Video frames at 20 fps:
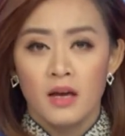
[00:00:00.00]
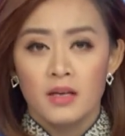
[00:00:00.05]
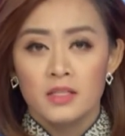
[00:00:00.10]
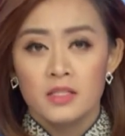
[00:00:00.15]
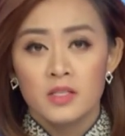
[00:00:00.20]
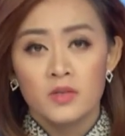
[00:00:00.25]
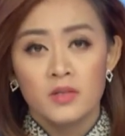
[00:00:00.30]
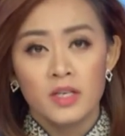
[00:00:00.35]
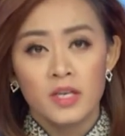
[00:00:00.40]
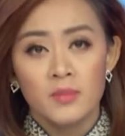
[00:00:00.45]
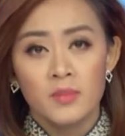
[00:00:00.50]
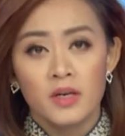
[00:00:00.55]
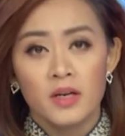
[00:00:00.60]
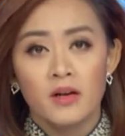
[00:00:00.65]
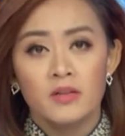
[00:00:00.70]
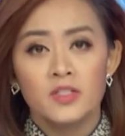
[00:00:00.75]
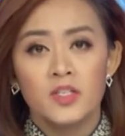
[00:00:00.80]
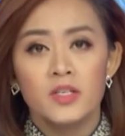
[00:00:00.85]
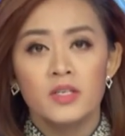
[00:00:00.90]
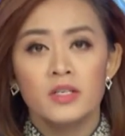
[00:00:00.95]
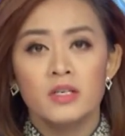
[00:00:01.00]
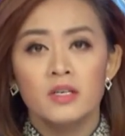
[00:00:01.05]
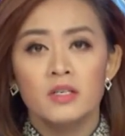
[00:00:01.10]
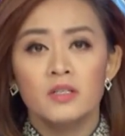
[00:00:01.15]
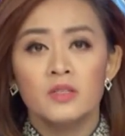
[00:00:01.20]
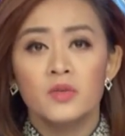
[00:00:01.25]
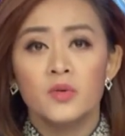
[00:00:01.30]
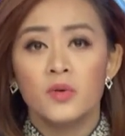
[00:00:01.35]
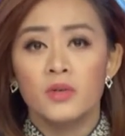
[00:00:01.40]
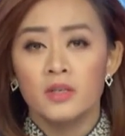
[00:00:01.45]
sau khi mà con chó
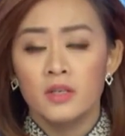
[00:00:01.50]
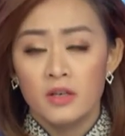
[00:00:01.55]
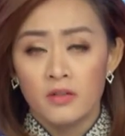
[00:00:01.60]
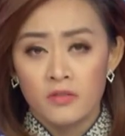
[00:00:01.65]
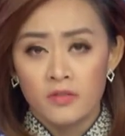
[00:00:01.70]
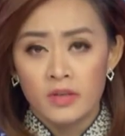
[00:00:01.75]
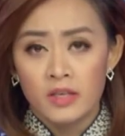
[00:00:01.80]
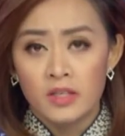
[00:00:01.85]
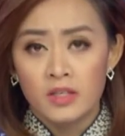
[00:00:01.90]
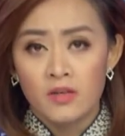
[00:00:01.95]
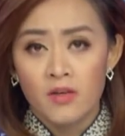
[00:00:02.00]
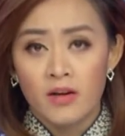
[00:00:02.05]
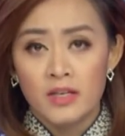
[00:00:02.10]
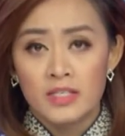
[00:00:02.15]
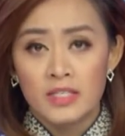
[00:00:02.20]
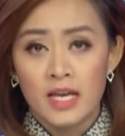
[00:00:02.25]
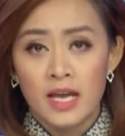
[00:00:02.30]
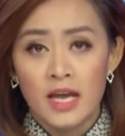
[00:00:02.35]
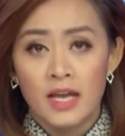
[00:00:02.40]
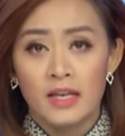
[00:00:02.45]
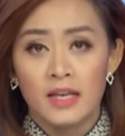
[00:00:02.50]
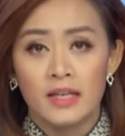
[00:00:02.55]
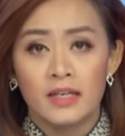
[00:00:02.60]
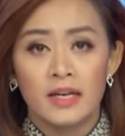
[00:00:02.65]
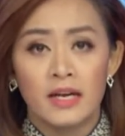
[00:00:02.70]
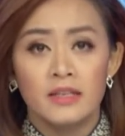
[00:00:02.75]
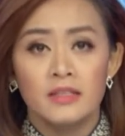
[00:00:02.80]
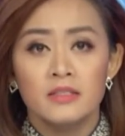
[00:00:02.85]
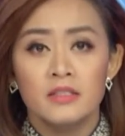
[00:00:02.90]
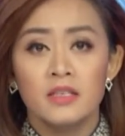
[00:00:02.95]
cưng của nhân viên coi trẻ đã
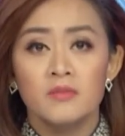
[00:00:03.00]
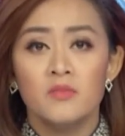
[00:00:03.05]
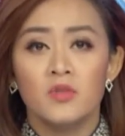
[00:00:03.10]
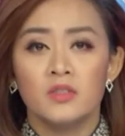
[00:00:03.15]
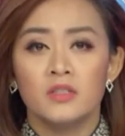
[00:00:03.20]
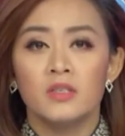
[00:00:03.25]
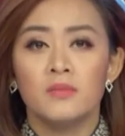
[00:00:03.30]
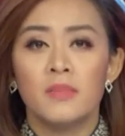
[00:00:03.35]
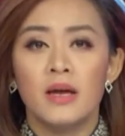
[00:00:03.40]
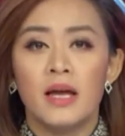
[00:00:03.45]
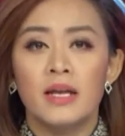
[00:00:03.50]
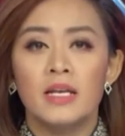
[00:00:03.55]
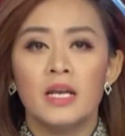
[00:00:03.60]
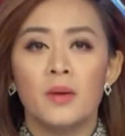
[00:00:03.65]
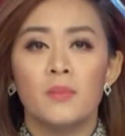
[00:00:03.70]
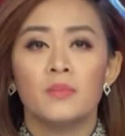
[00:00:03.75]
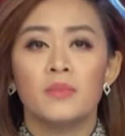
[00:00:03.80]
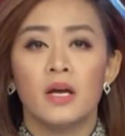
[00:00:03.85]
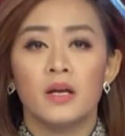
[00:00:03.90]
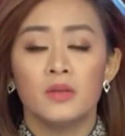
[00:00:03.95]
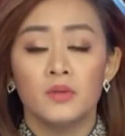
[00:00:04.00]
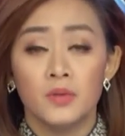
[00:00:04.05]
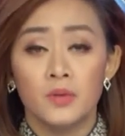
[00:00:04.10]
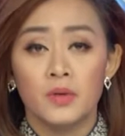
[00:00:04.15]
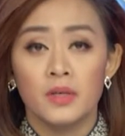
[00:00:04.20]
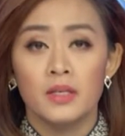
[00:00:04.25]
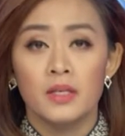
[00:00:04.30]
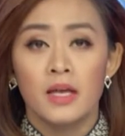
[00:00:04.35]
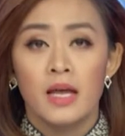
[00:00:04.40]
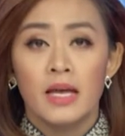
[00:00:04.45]
cắn chết một đứa bé 5 tháng
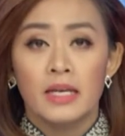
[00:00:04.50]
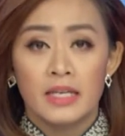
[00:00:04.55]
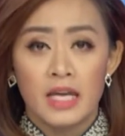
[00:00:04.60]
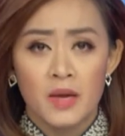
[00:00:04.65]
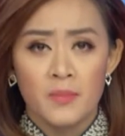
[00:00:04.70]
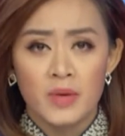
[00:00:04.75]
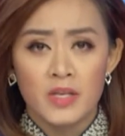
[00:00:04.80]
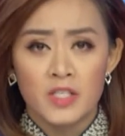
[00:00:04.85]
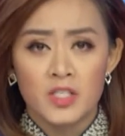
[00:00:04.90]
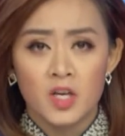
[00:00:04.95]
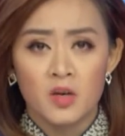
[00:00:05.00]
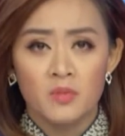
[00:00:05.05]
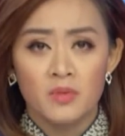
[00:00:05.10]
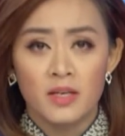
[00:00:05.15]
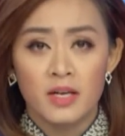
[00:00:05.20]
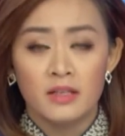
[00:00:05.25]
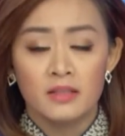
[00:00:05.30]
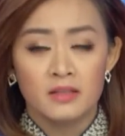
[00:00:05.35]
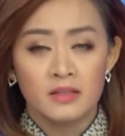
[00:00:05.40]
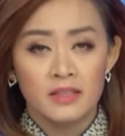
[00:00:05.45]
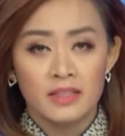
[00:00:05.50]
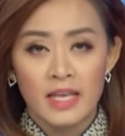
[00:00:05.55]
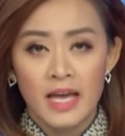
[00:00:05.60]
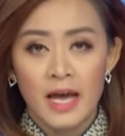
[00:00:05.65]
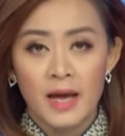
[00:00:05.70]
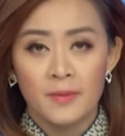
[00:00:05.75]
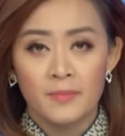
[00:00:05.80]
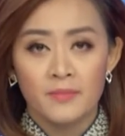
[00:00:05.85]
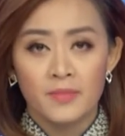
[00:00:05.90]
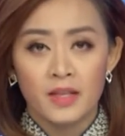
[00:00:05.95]
tuổi ngay bên trong căn tư
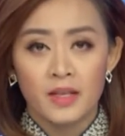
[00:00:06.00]
gia.